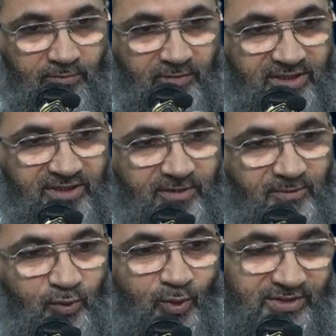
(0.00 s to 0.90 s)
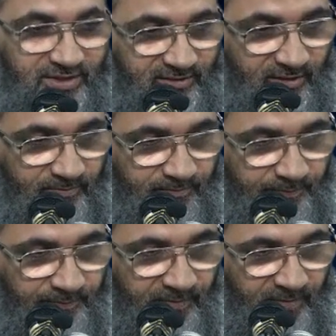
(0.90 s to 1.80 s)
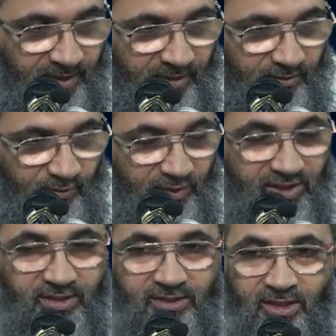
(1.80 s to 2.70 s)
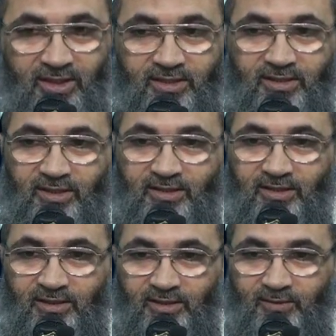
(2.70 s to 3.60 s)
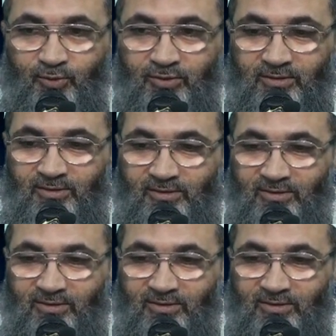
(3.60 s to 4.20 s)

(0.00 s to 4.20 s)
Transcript: مثلا من واسطة ولكن هذا كلام